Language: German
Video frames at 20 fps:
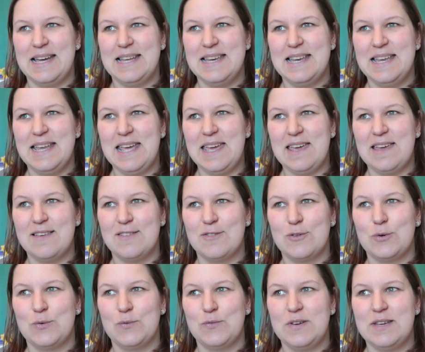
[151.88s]
nicht
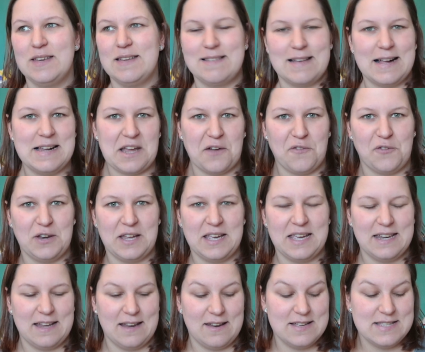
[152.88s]
so, wie das Alter von den
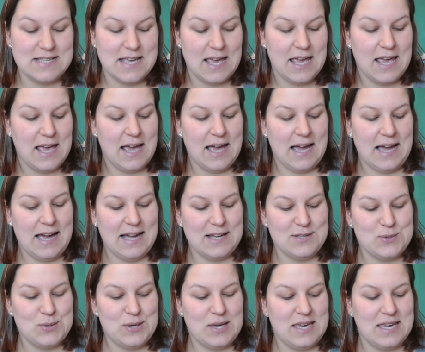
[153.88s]
Kindern ist.
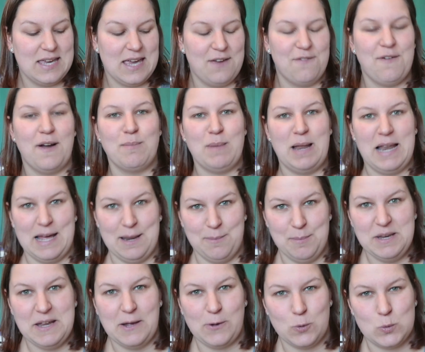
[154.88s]
Also ich, ich fange mal an
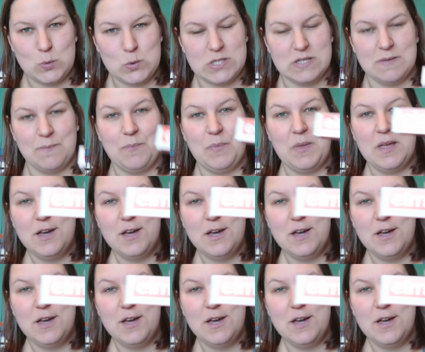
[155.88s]
mit der großen.